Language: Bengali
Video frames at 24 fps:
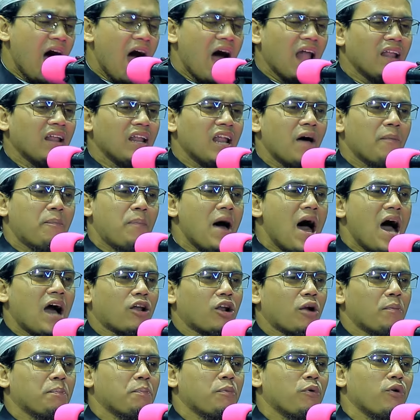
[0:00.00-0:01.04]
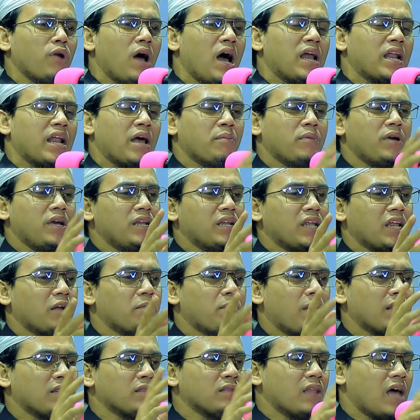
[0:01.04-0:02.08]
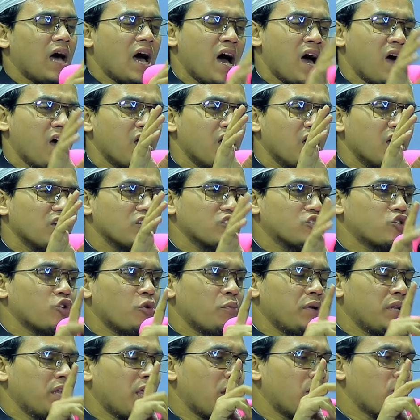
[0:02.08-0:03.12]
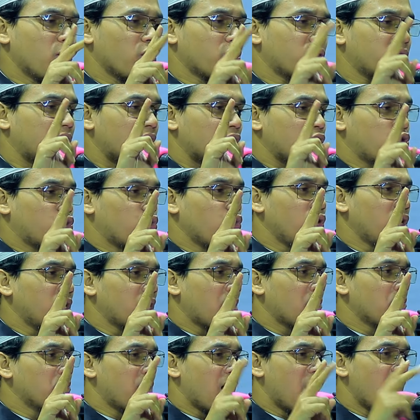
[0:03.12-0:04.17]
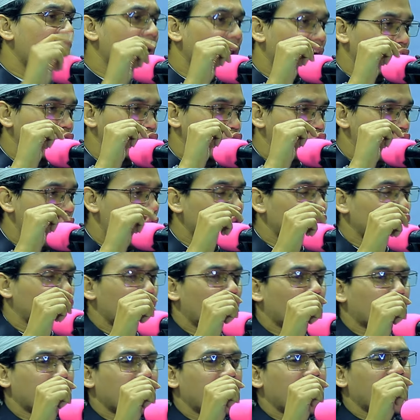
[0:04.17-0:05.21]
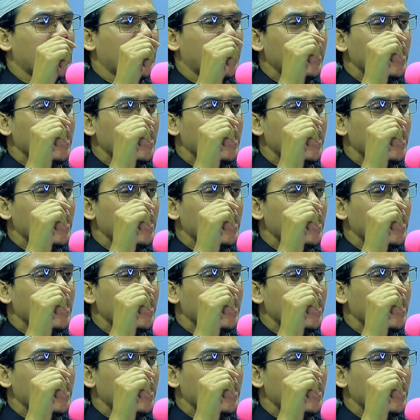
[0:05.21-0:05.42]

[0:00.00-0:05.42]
আল্লাহ পাক রব্বুল বান্দা জমিনের মধ্যে দুই নাম্বার শর্ত কি